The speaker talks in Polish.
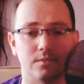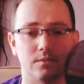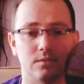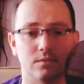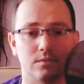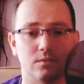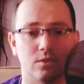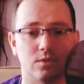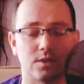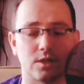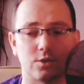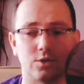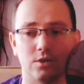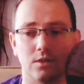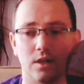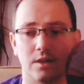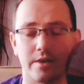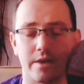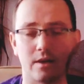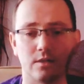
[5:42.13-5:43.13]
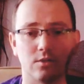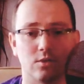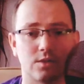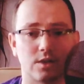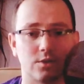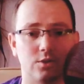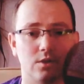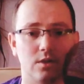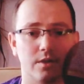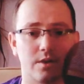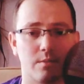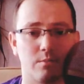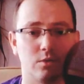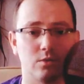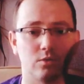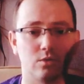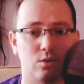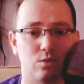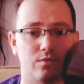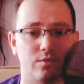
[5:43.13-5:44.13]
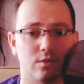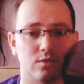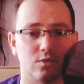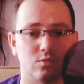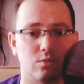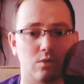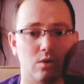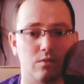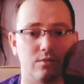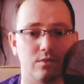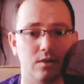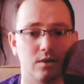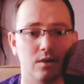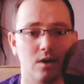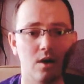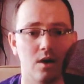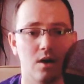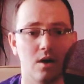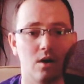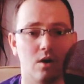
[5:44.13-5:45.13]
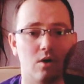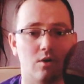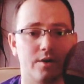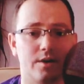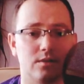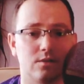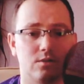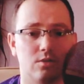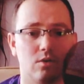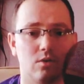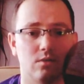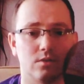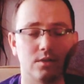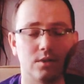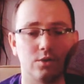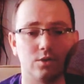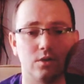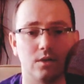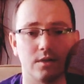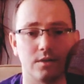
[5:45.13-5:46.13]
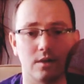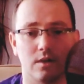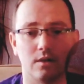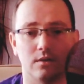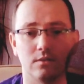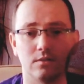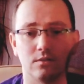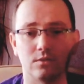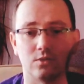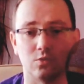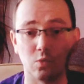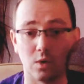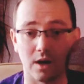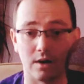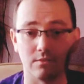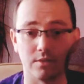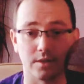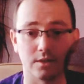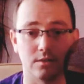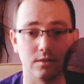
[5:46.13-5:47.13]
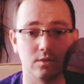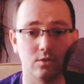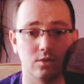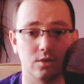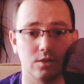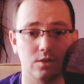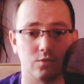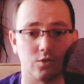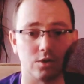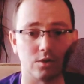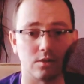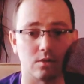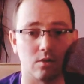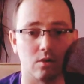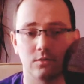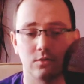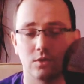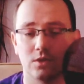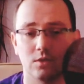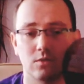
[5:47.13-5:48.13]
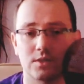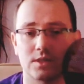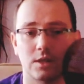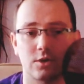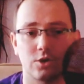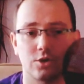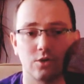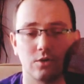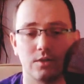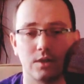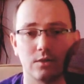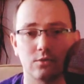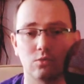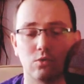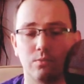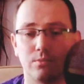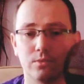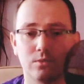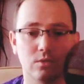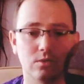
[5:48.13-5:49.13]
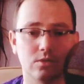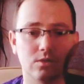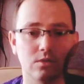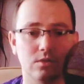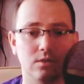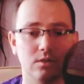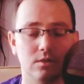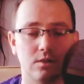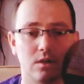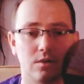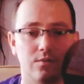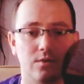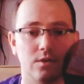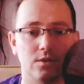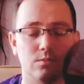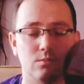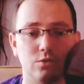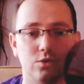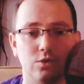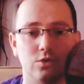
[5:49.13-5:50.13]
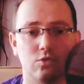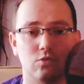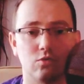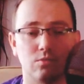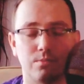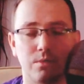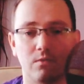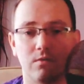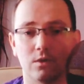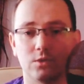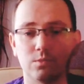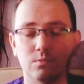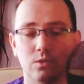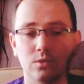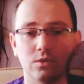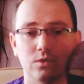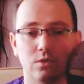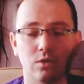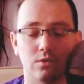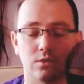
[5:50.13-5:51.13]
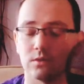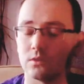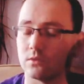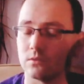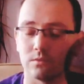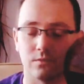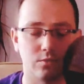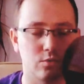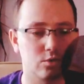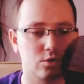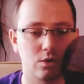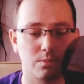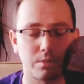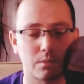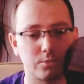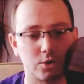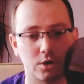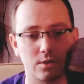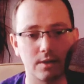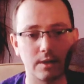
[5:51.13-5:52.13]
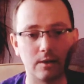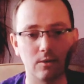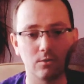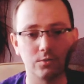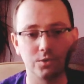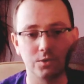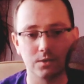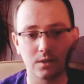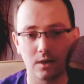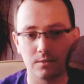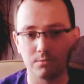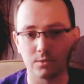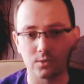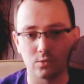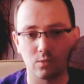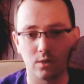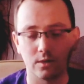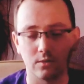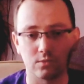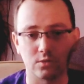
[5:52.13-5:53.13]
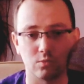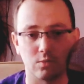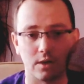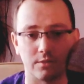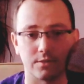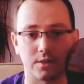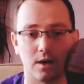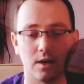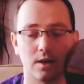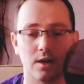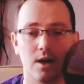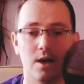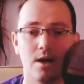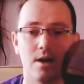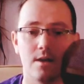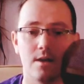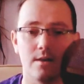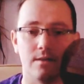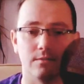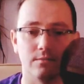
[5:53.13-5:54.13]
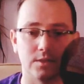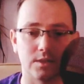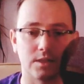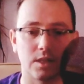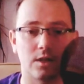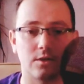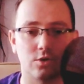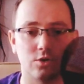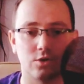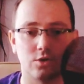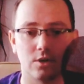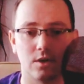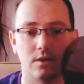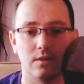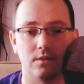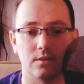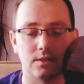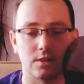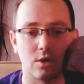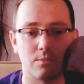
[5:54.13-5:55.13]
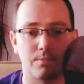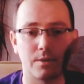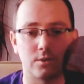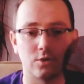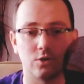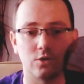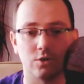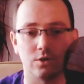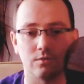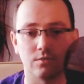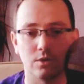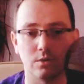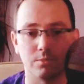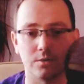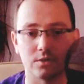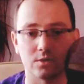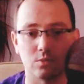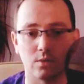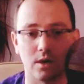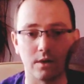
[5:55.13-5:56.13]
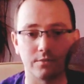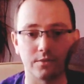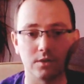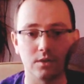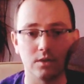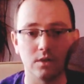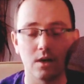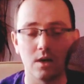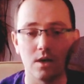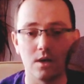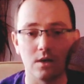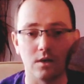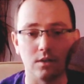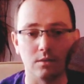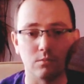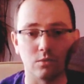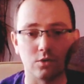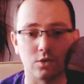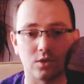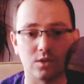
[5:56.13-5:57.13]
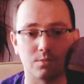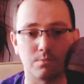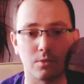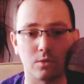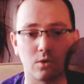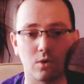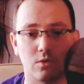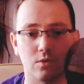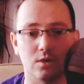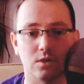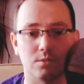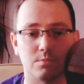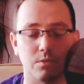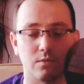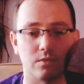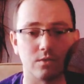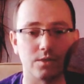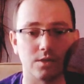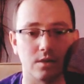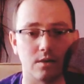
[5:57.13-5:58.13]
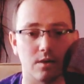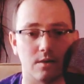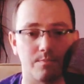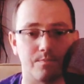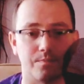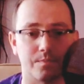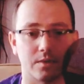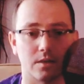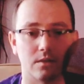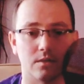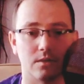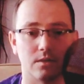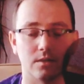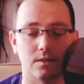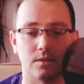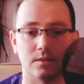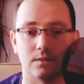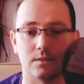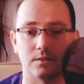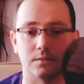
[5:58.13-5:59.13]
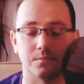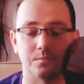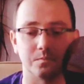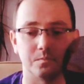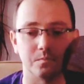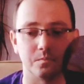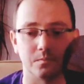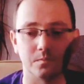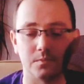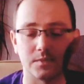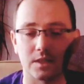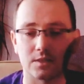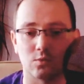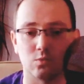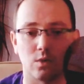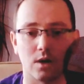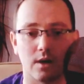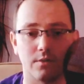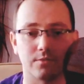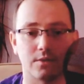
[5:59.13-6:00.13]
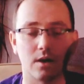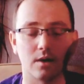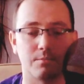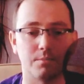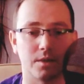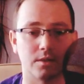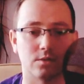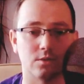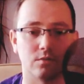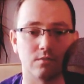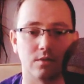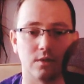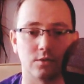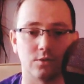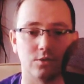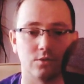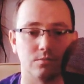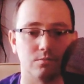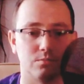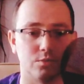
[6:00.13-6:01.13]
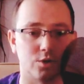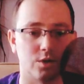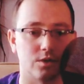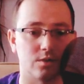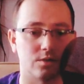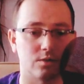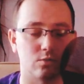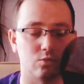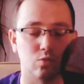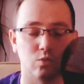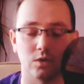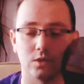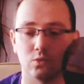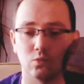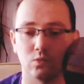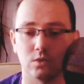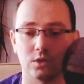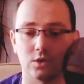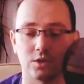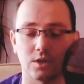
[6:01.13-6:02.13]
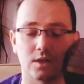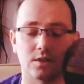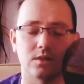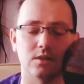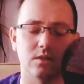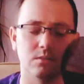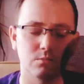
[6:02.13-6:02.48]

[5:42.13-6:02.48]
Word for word: do zasilania, do monitorów odsłuchowych oraz do zasilenia słuchawek. I to jest wszystko. I to nie oznacza, że od razu kupując interfejs musisz kupować monitory. Wróć do poprzedniego odcinka i posłuchaj o słuchawkach. Wystarczy, że zaopatrzysz się w dobre słuchawki, możesz spokojnie, z powodzeniem e, na słuchawkach pracować przez długi, długi czas i